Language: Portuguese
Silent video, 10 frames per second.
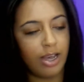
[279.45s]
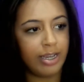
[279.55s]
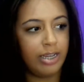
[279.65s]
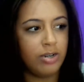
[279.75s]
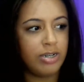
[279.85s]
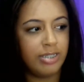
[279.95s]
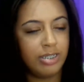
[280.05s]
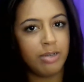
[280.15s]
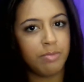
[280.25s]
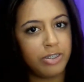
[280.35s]
aquele
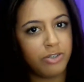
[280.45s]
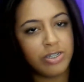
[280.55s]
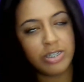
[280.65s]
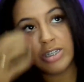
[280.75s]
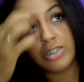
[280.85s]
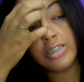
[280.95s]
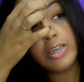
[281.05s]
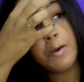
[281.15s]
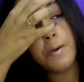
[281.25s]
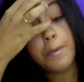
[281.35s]
rosinha mais
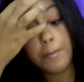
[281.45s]
fechadinho.